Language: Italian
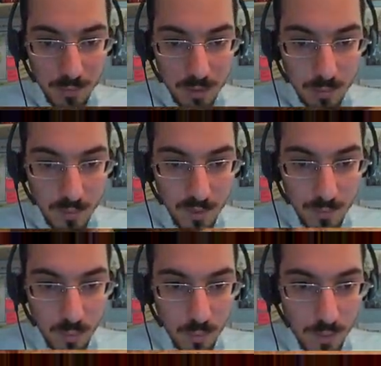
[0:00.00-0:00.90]
vediamo se io
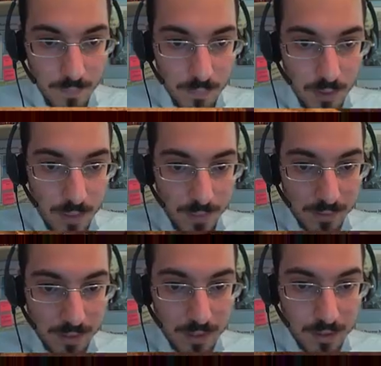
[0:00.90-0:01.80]
mi fermo qua
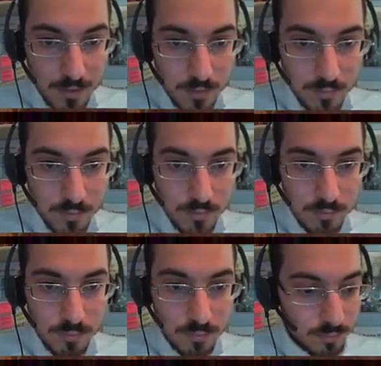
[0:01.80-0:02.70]
lei mi attacca
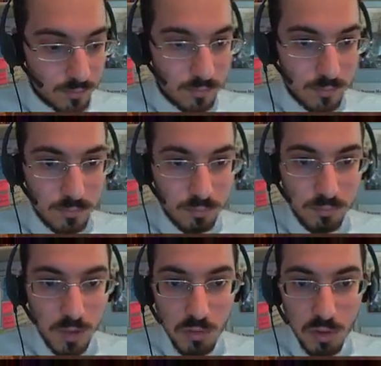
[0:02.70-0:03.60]

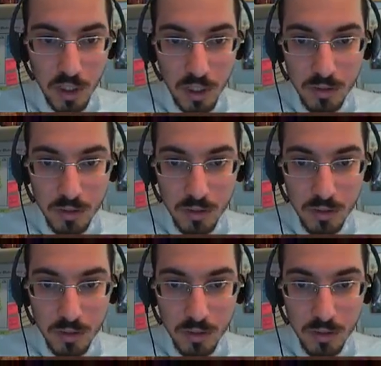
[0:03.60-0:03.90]
non